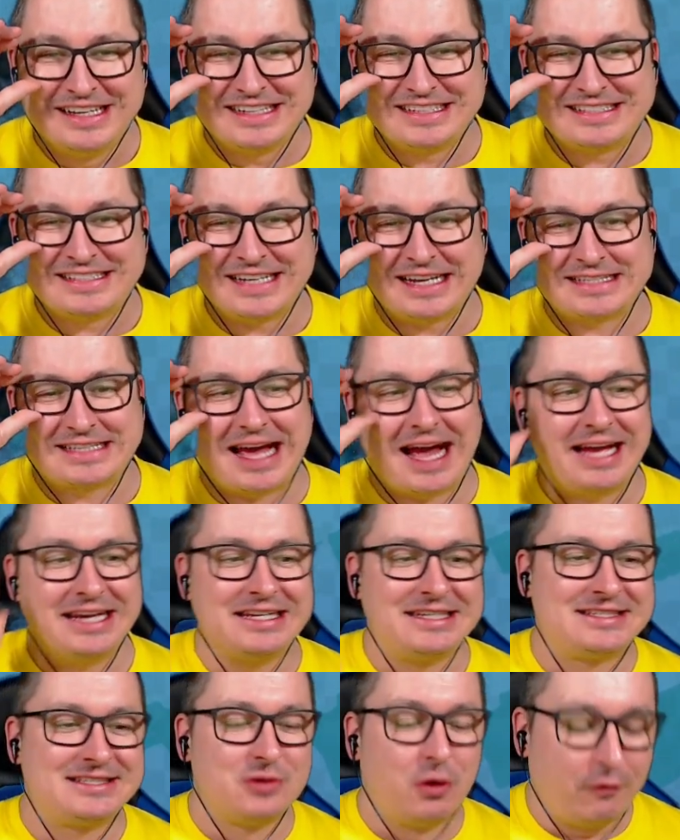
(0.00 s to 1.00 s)
Das heißt gar
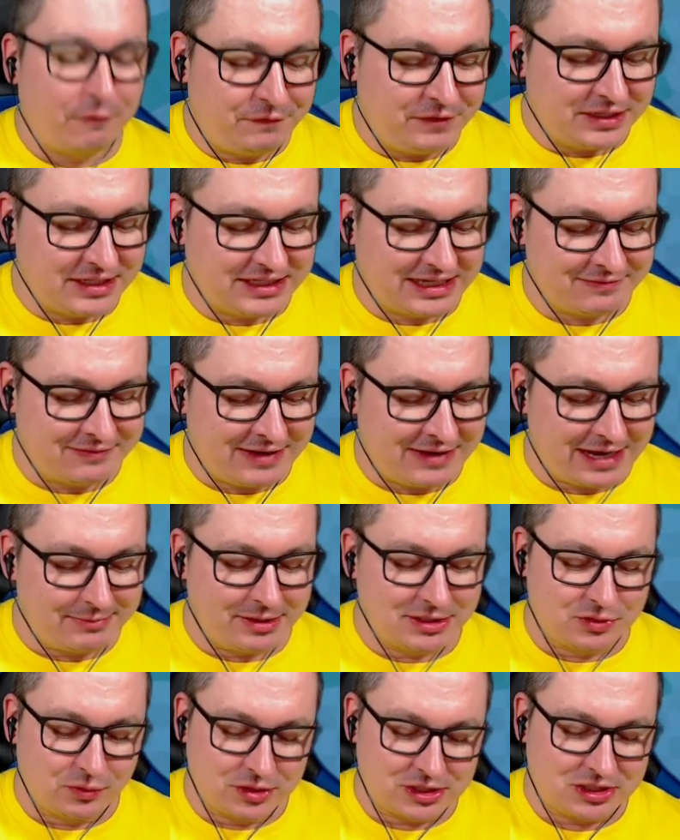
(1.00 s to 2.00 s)
nicht so viele. Gehen wir
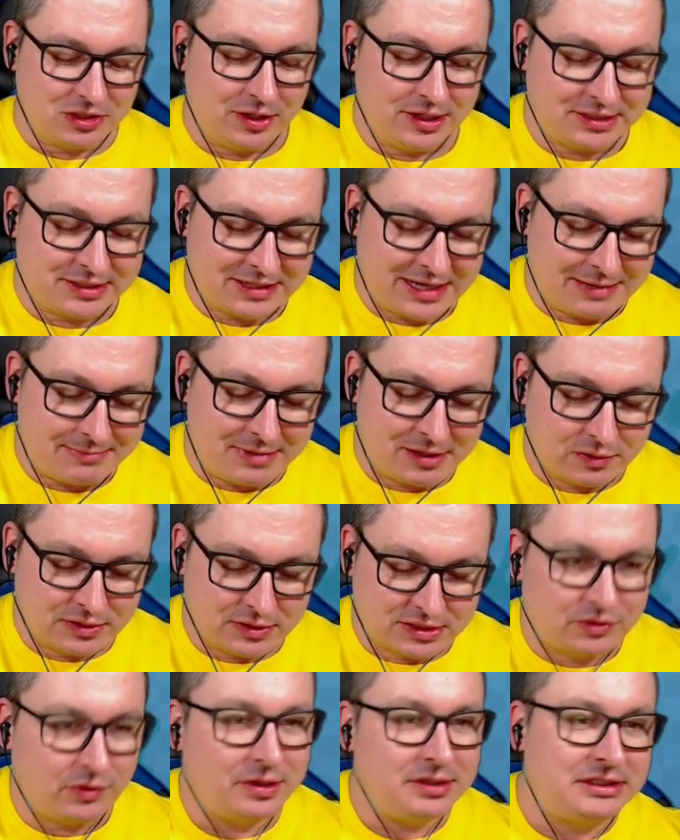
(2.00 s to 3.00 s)
einmal durch, Leute. Einmal
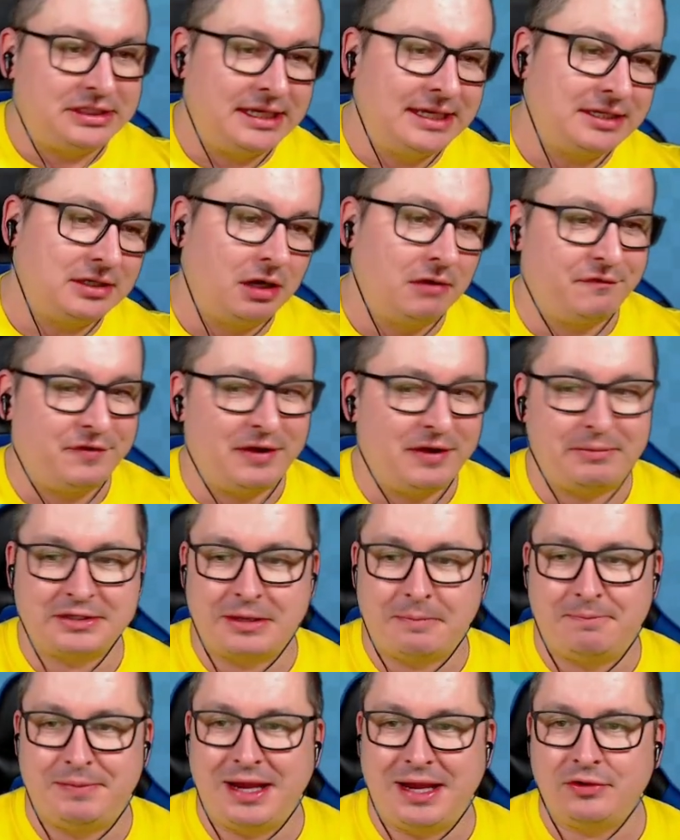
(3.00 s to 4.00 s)
kurz korrigieren. Und oh, wir fangen mit
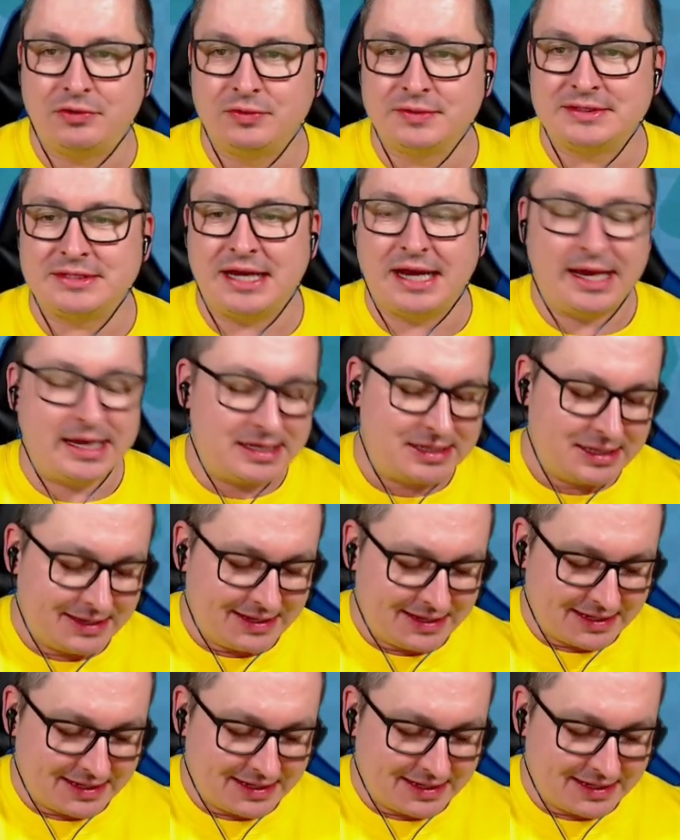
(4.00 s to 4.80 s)
der blauen Hose an.